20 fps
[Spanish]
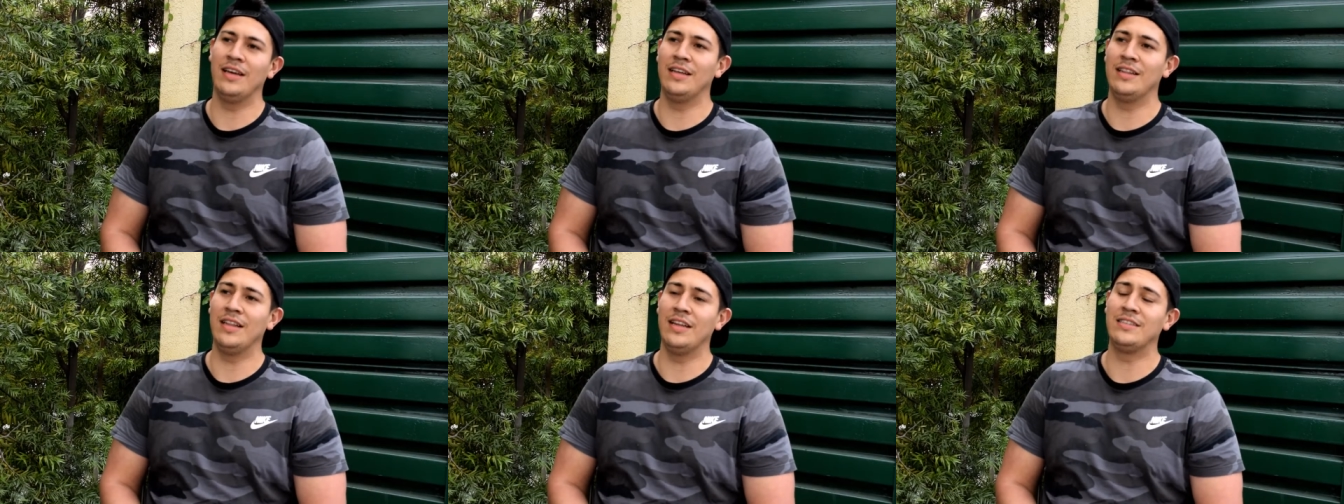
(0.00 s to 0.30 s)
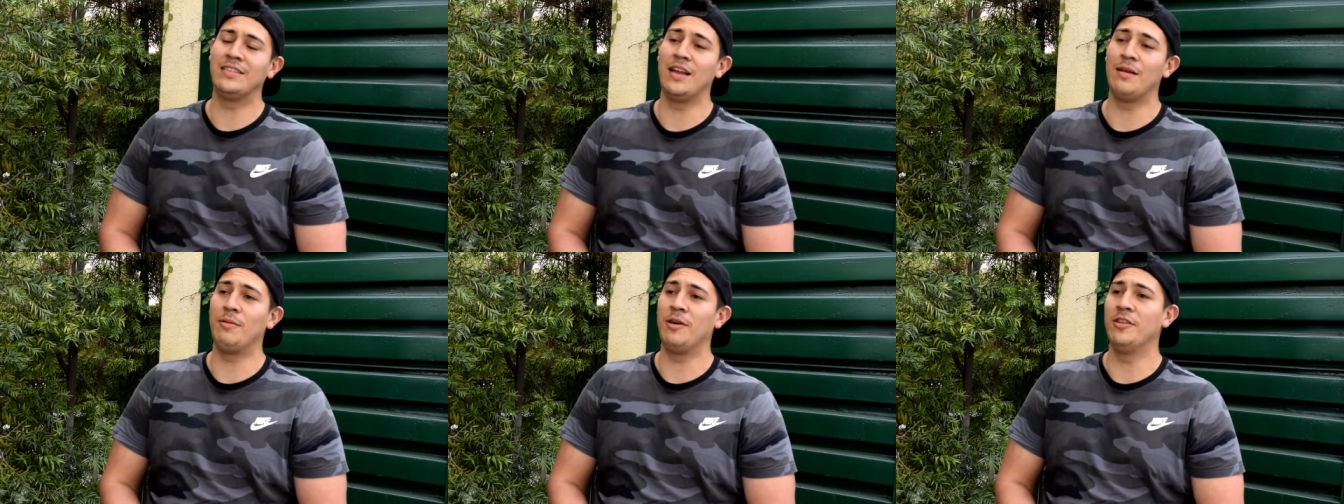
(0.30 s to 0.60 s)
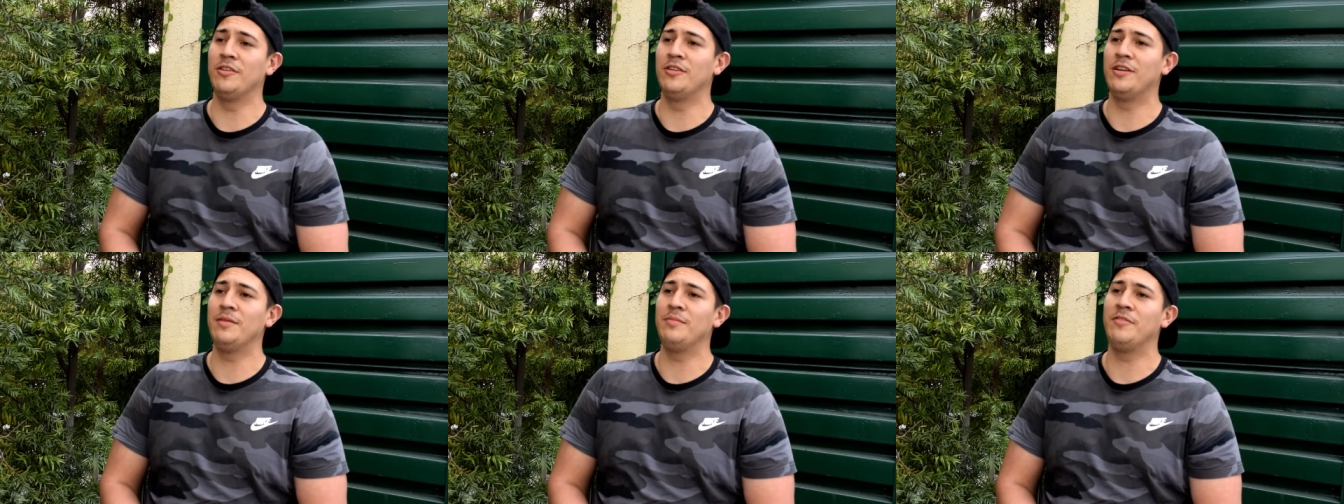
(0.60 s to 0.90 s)
El
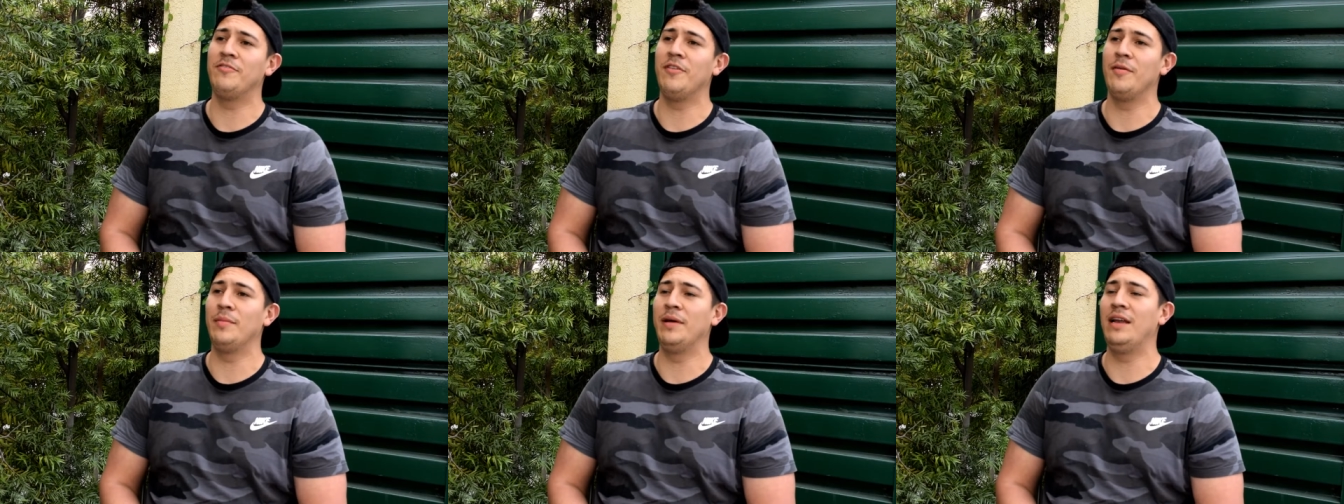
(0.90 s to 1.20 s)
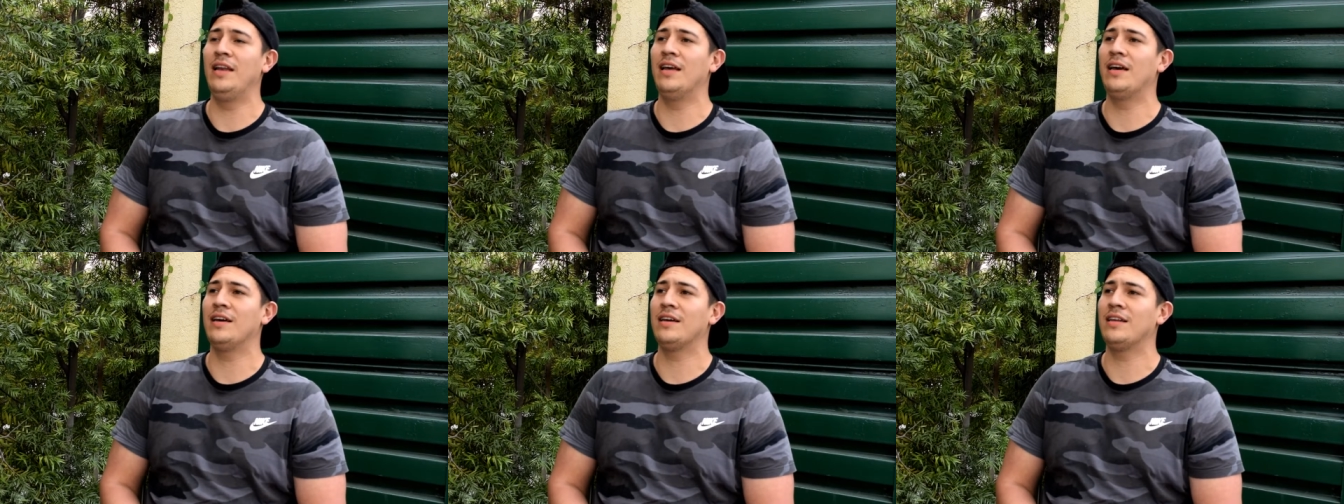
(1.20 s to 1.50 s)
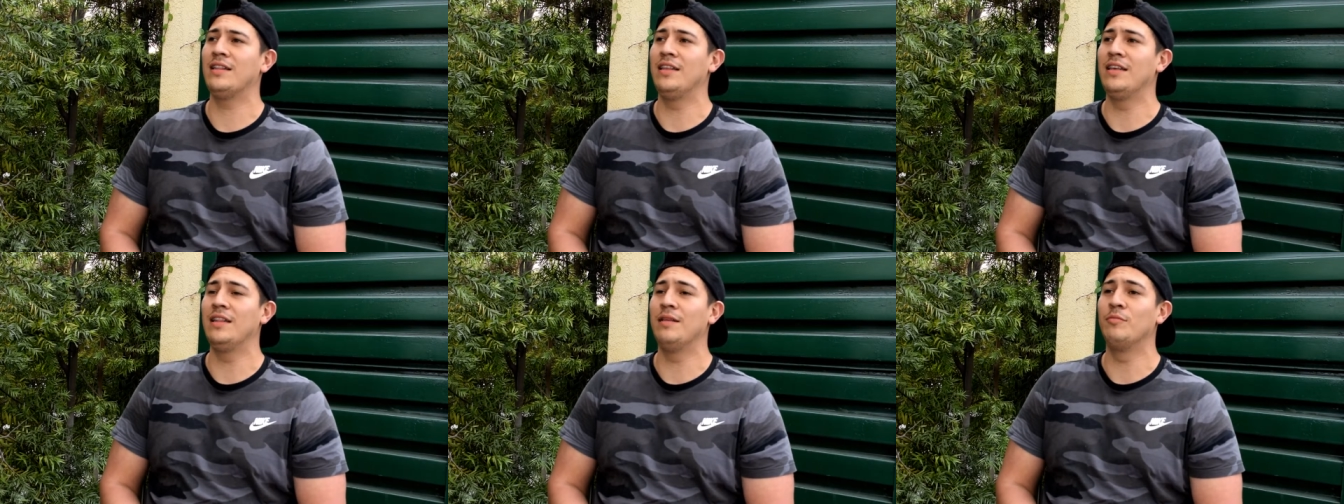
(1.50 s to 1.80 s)
Salvador y mi familia
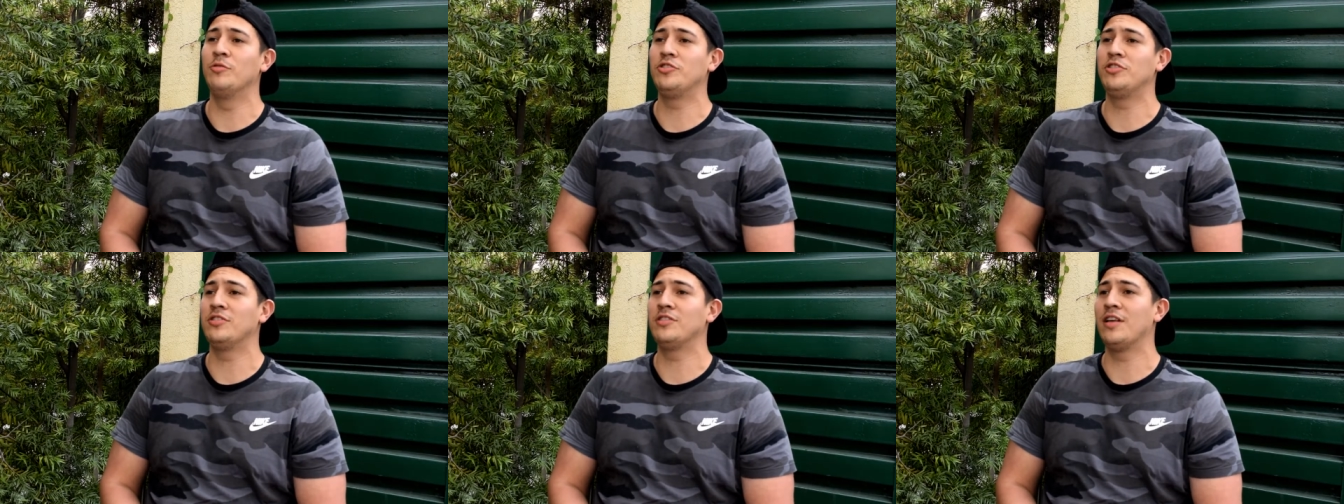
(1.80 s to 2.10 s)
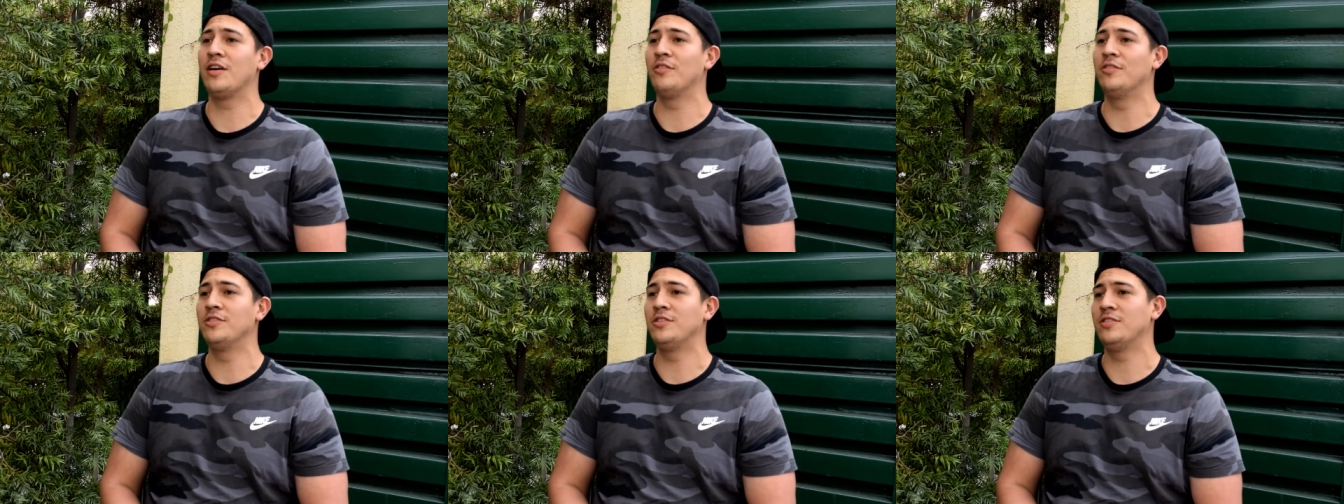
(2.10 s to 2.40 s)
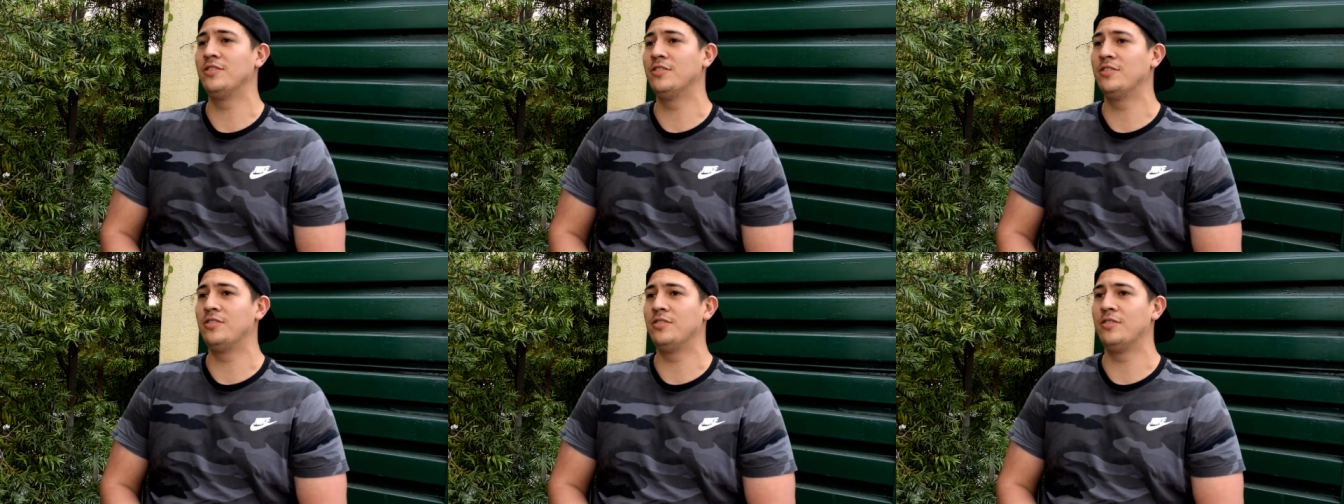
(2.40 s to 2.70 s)
tiene muchos
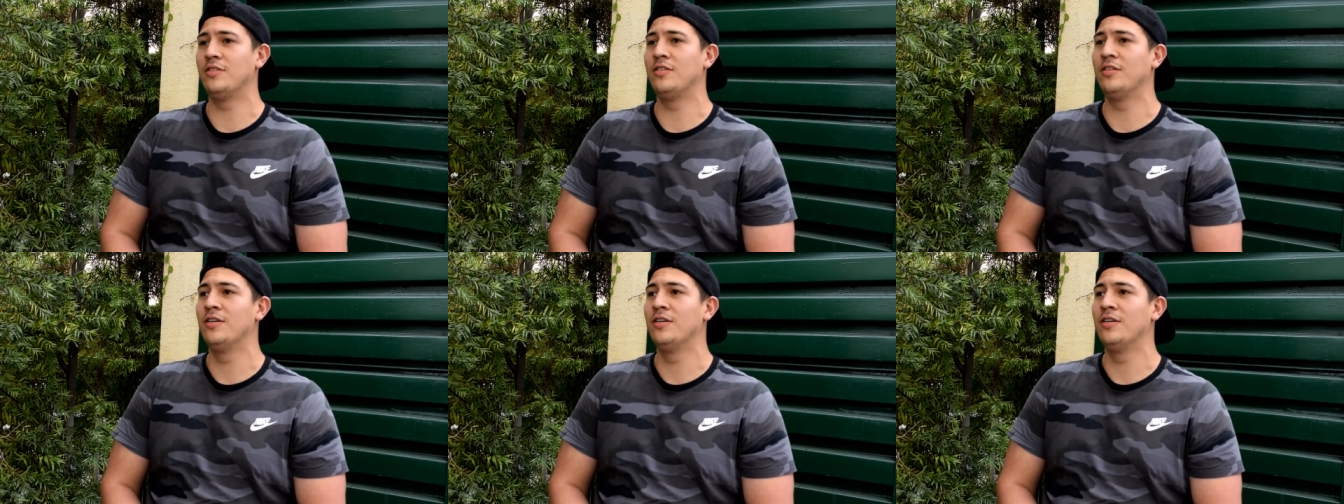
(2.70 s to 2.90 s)
negocios.